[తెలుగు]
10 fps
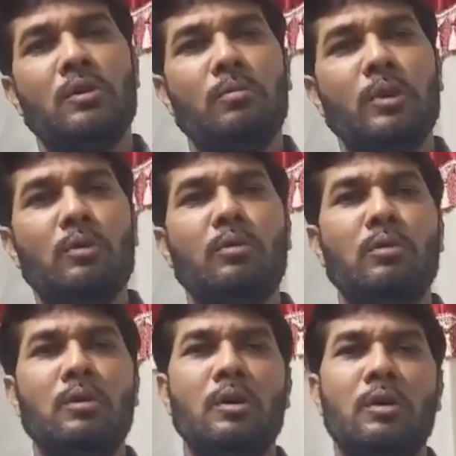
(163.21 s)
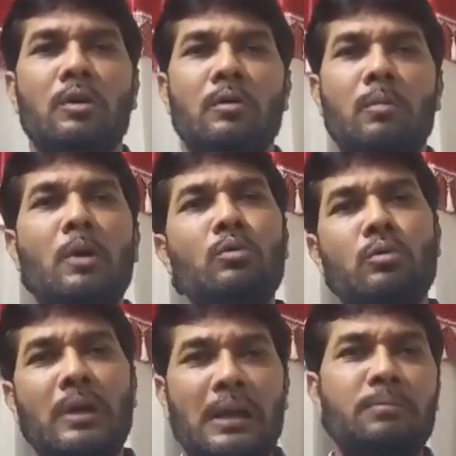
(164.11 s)
మీరు మాకు కొంచెం
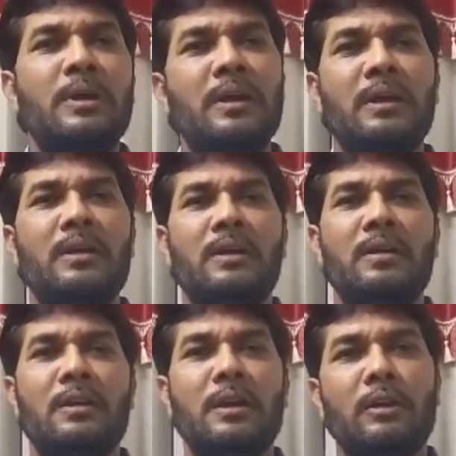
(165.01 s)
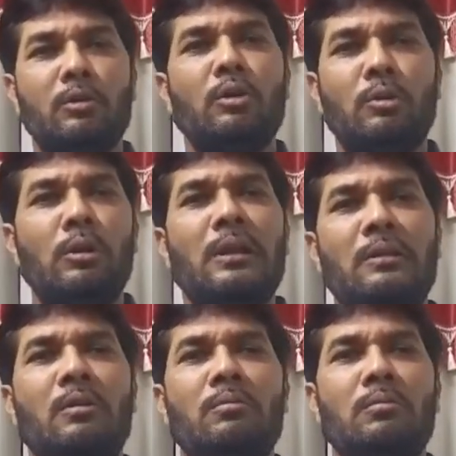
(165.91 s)
హెల్ప్ చేయండి ఇక్కడతో ఇది
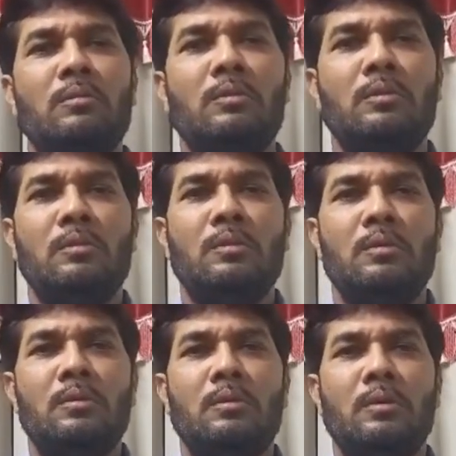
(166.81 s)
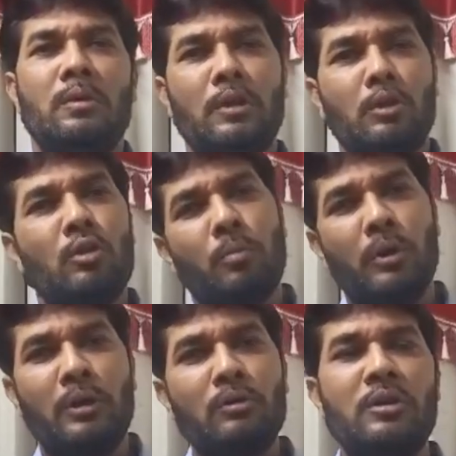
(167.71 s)
వదిలేస్తాం ఏదో తప్పు
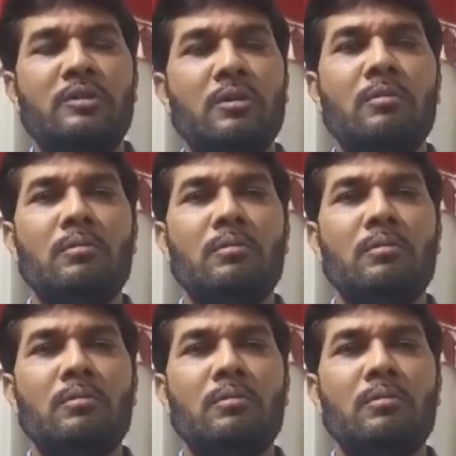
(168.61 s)
రేటు చేసాం